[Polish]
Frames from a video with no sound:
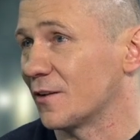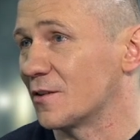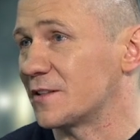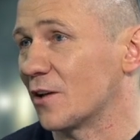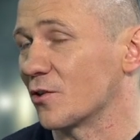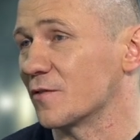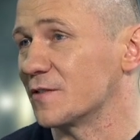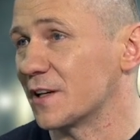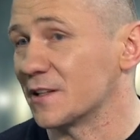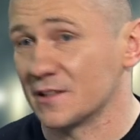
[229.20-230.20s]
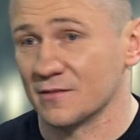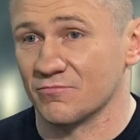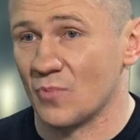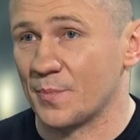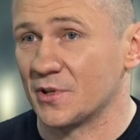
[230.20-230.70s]
dostaję nożem w serce,
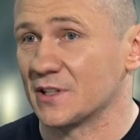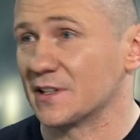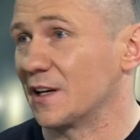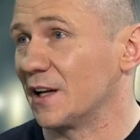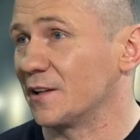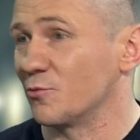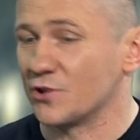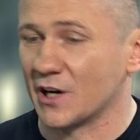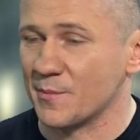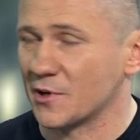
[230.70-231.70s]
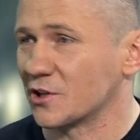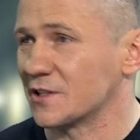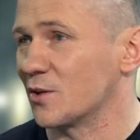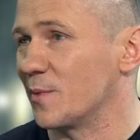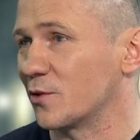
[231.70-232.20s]
łapię się za klatę, uciekam jeszcze
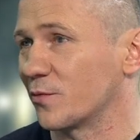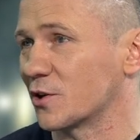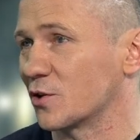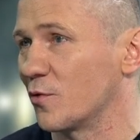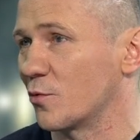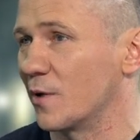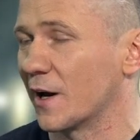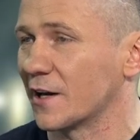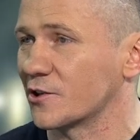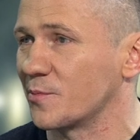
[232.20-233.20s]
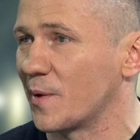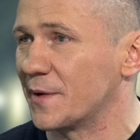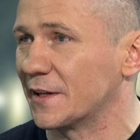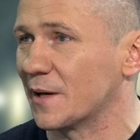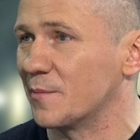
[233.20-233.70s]
100 metrów jeszcze wokół garaży,
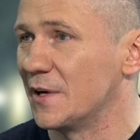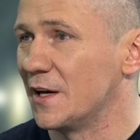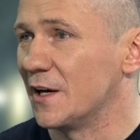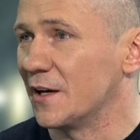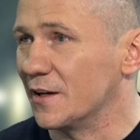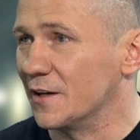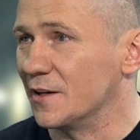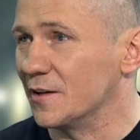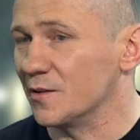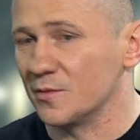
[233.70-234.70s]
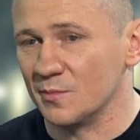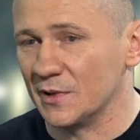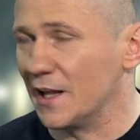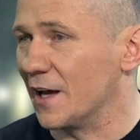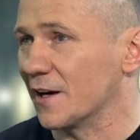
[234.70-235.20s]
pamiętam, yy,
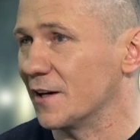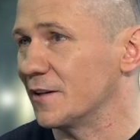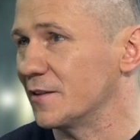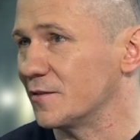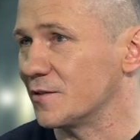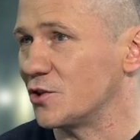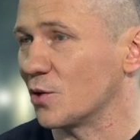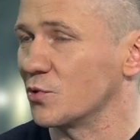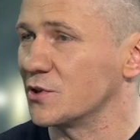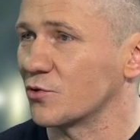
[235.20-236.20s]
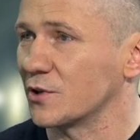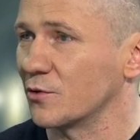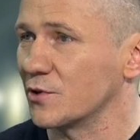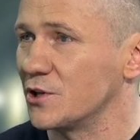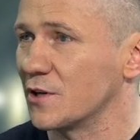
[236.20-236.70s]
mdleję i się budzę już na
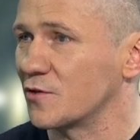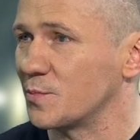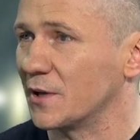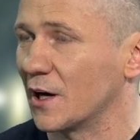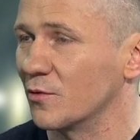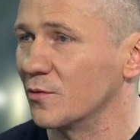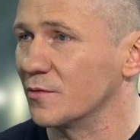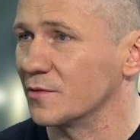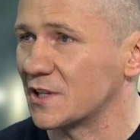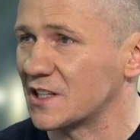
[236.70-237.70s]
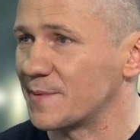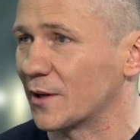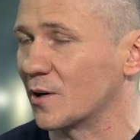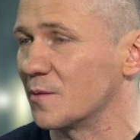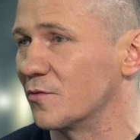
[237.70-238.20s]
drugi dzień w szpitalu z
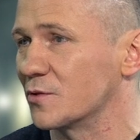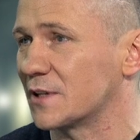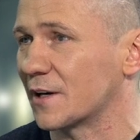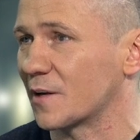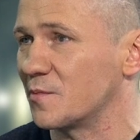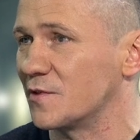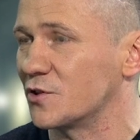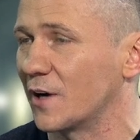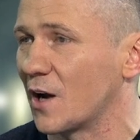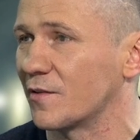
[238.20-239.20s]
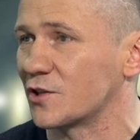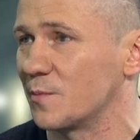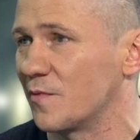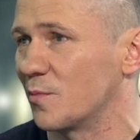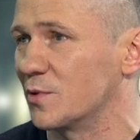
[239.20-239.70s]
respiratorem w ustach, jak mi wyciągają,
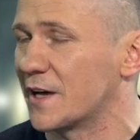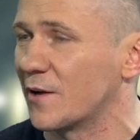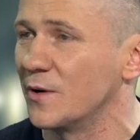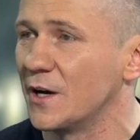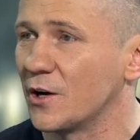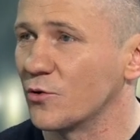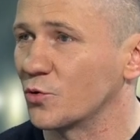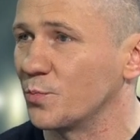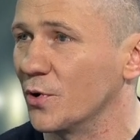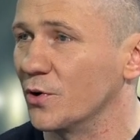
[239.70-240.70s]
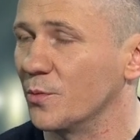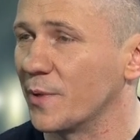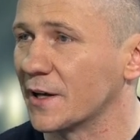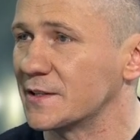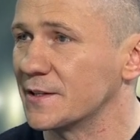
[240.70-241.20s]
właśnie mnie wybudzają już po
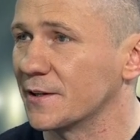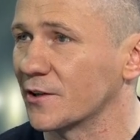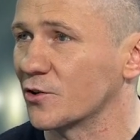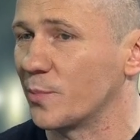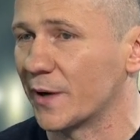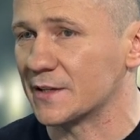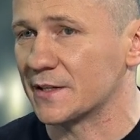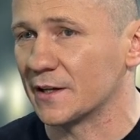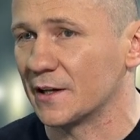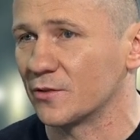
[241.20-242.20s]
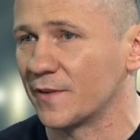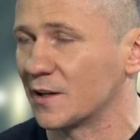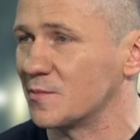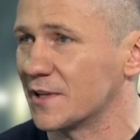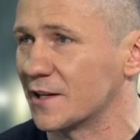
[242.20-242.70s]
operacji. Także operacja na
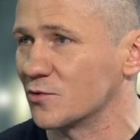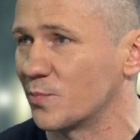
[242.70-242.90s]
otwartym sercu,